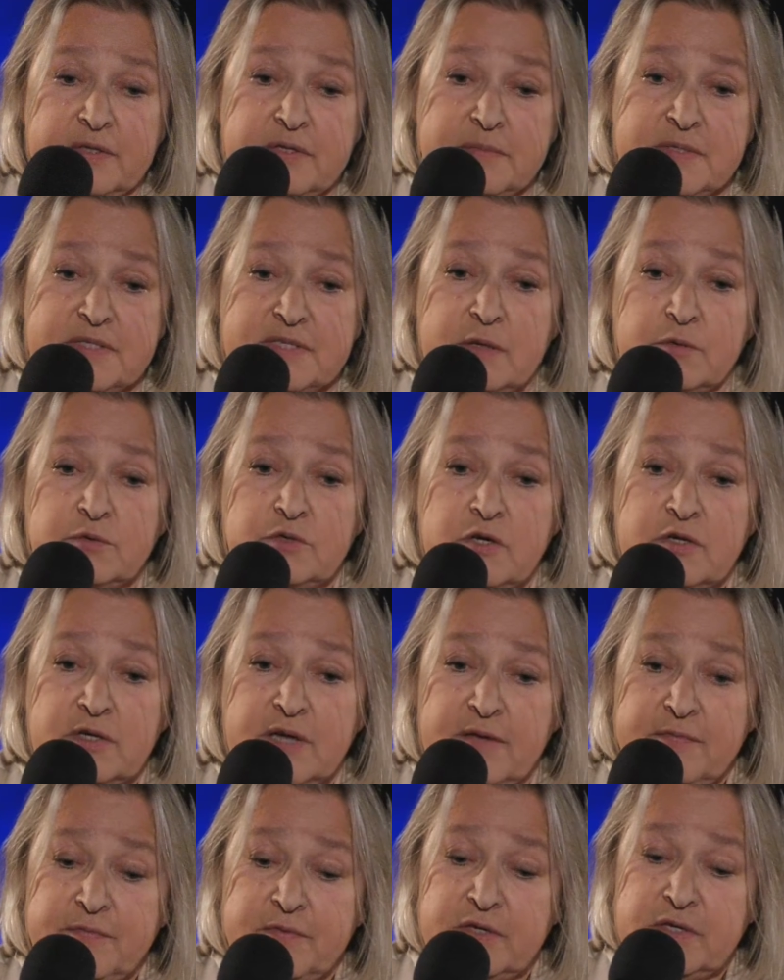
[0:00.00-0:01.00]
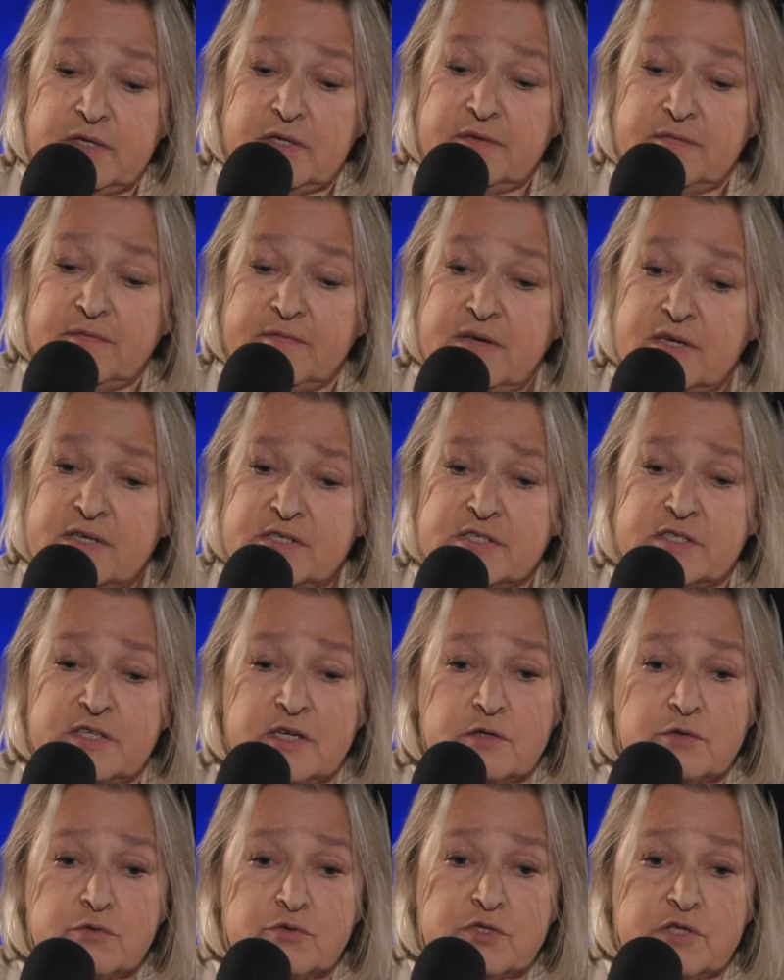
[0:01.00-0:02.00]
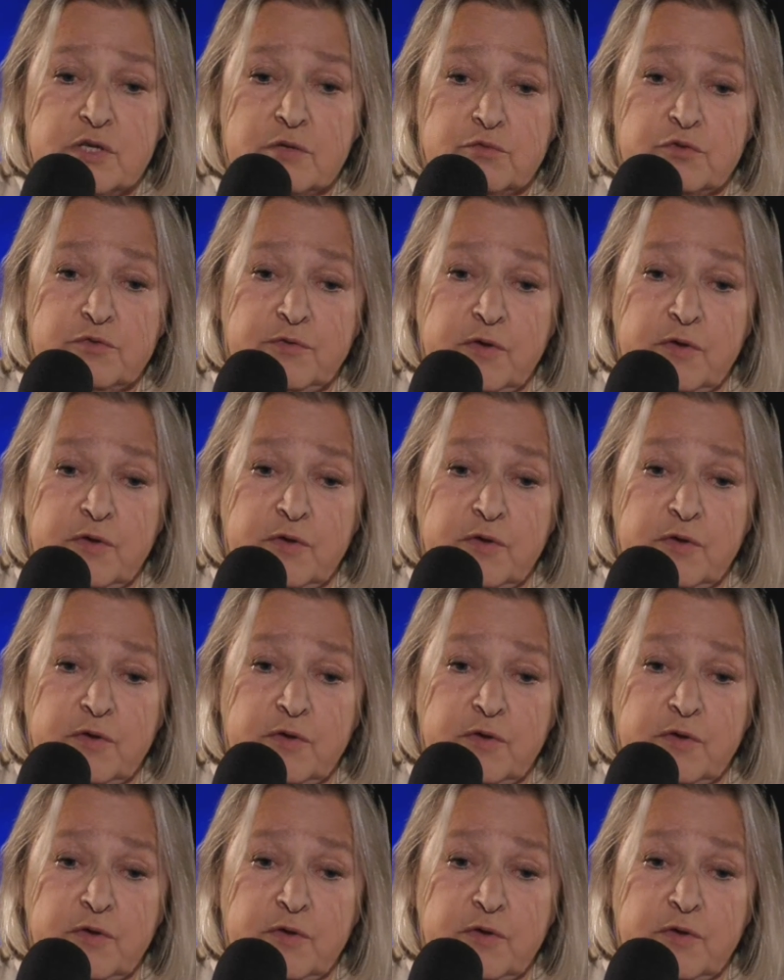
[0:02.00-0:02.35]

potem jest autograf i wersje różne